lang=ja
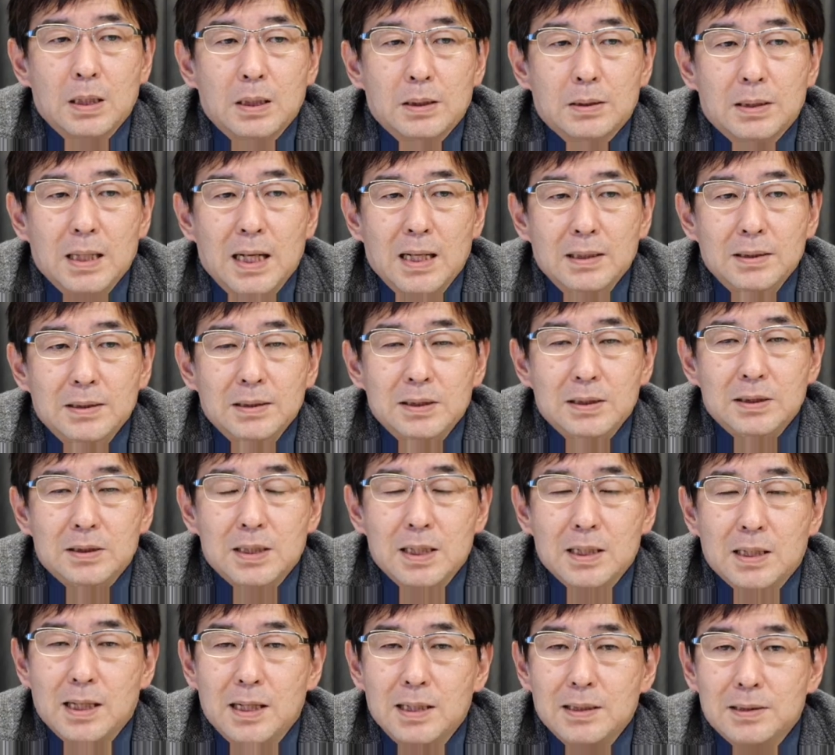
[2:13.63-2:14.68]
第二次
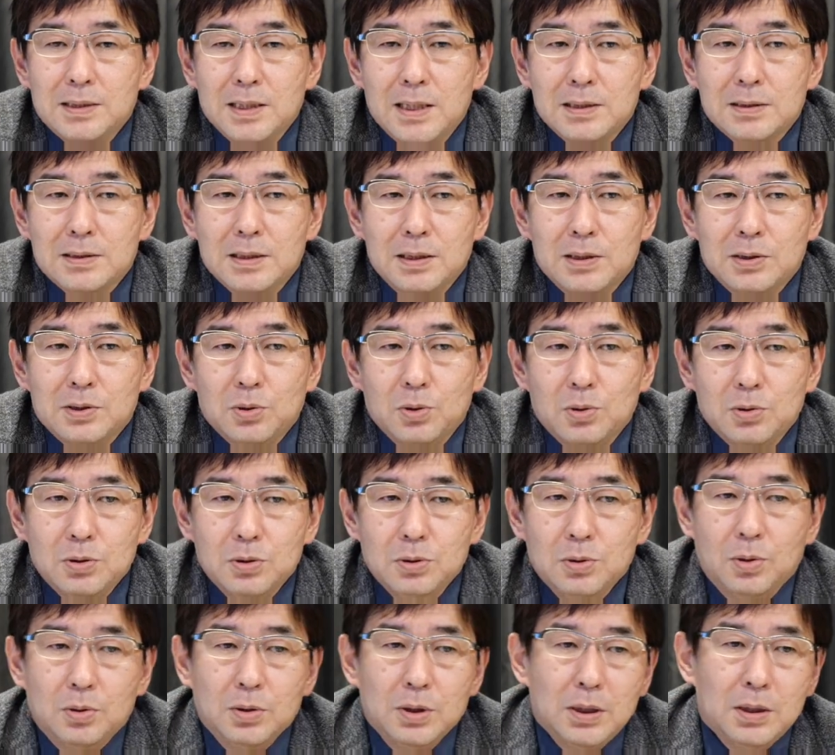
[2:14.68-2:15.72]
世界大戦直
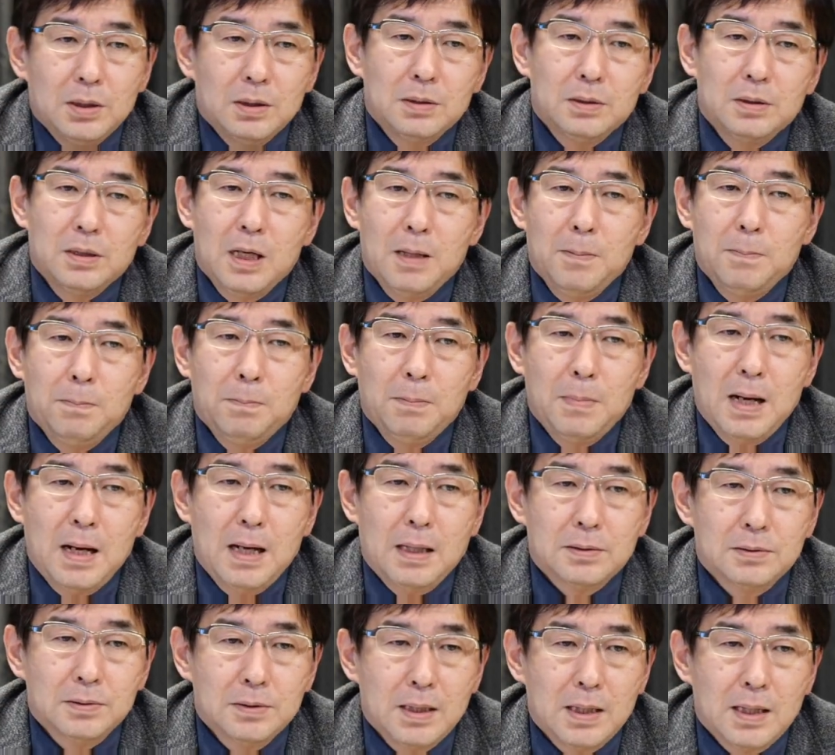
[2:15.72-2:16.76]
後に
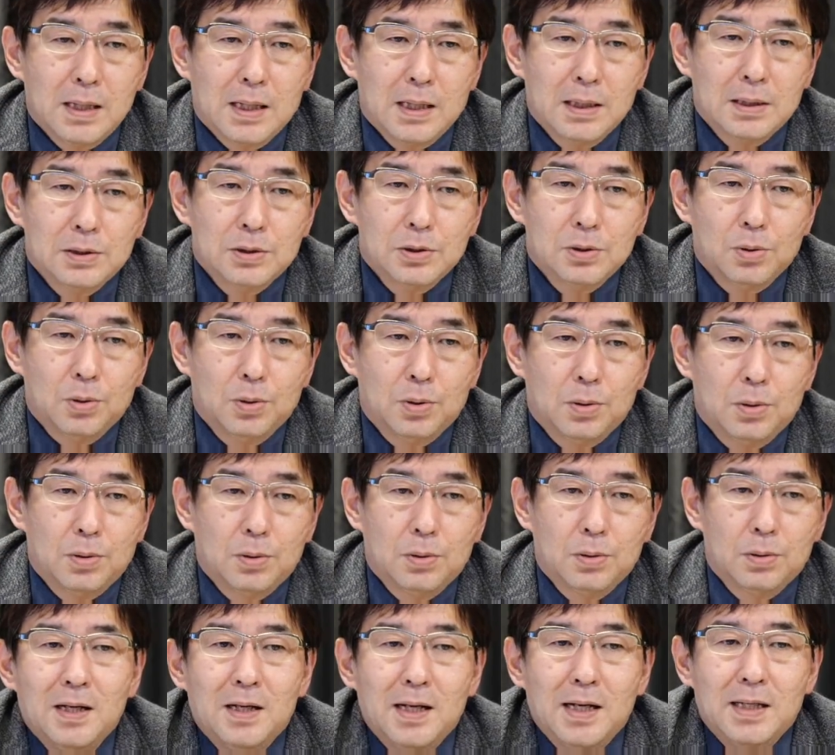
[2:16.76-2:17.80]
デンマークで発症
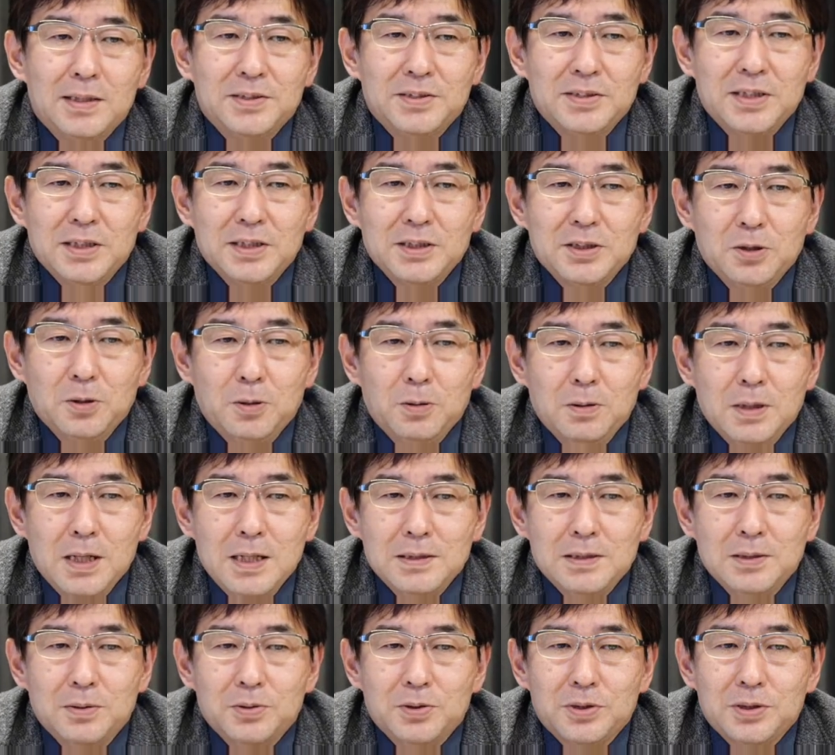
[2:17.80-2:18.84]
知的障
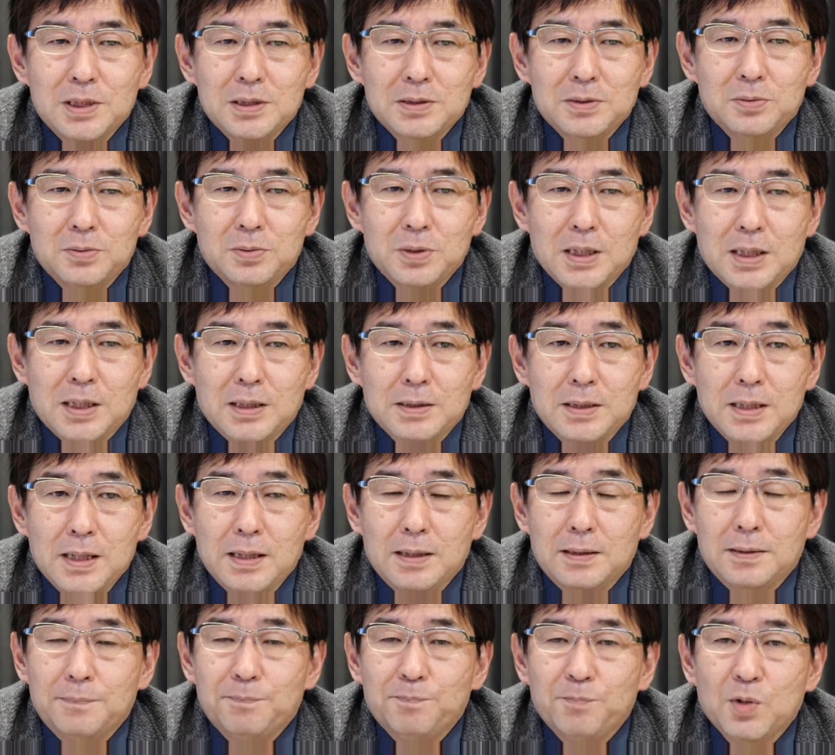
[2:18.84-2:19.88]
害者の施設の中
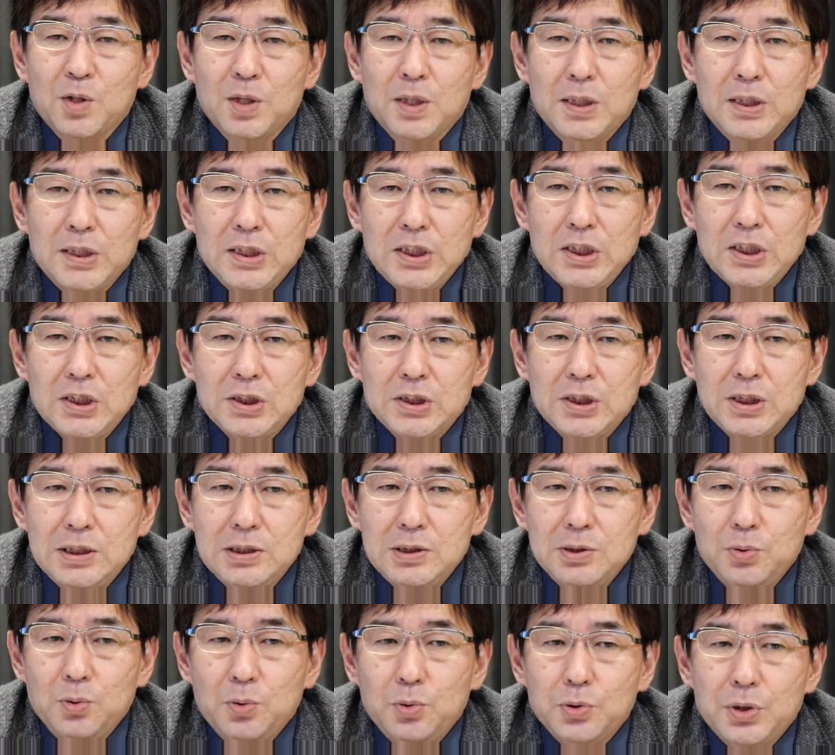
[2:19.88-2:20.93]
で非
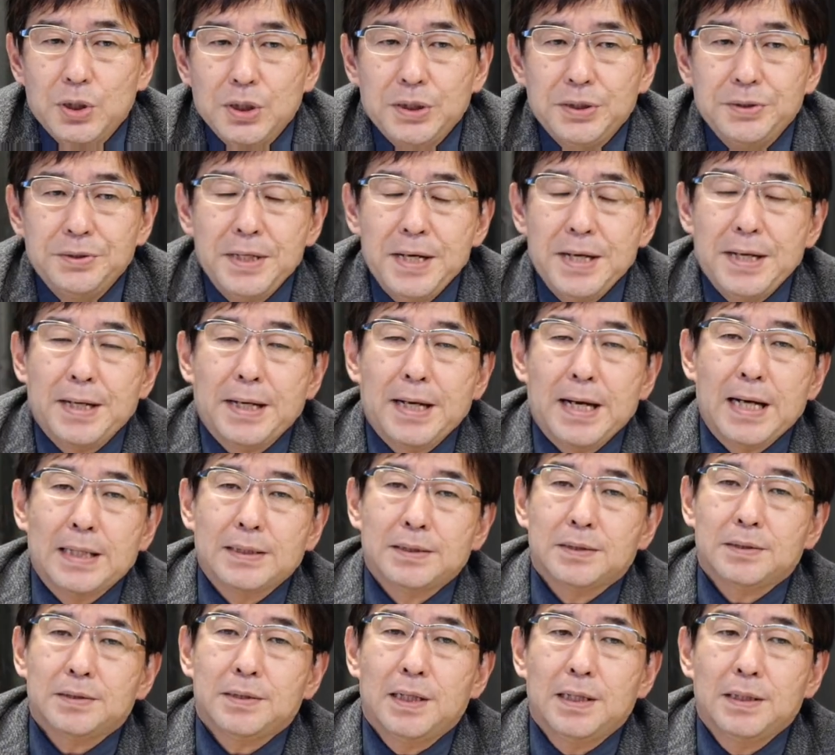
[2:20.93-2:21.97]
人道的な
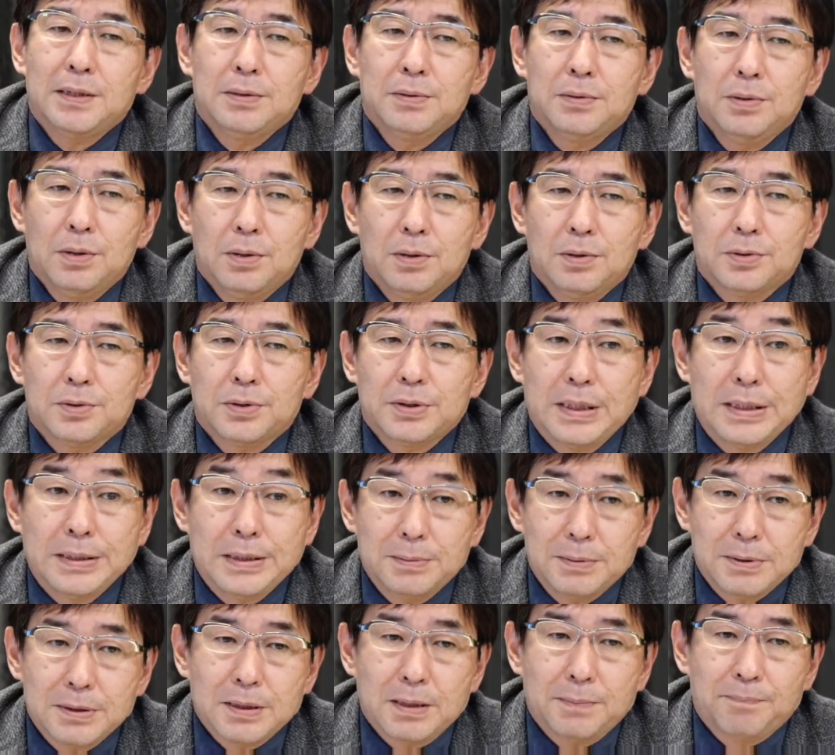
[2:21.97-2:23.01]
扱いをされ
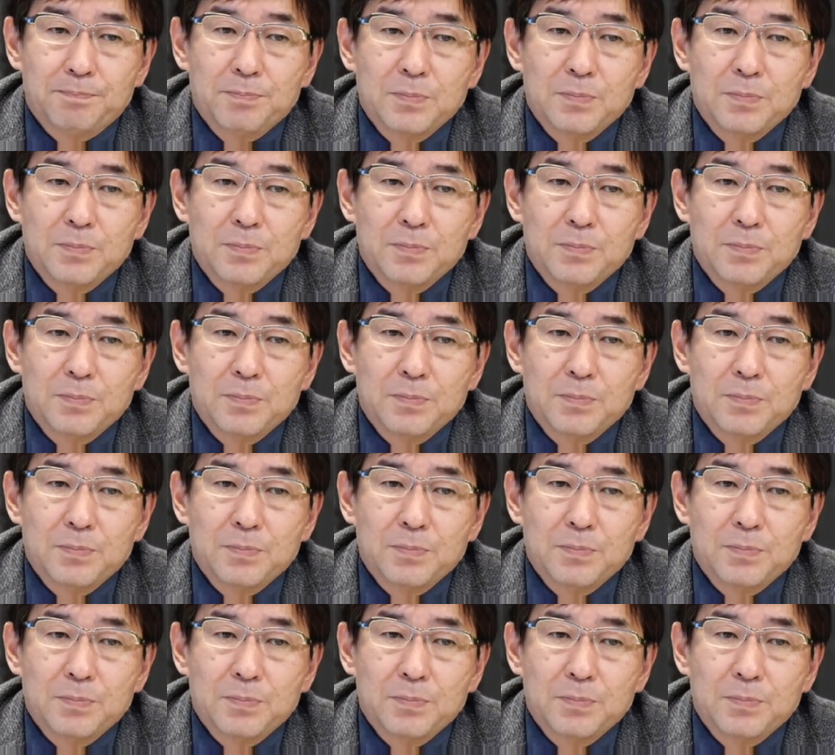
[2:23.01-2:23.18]
てました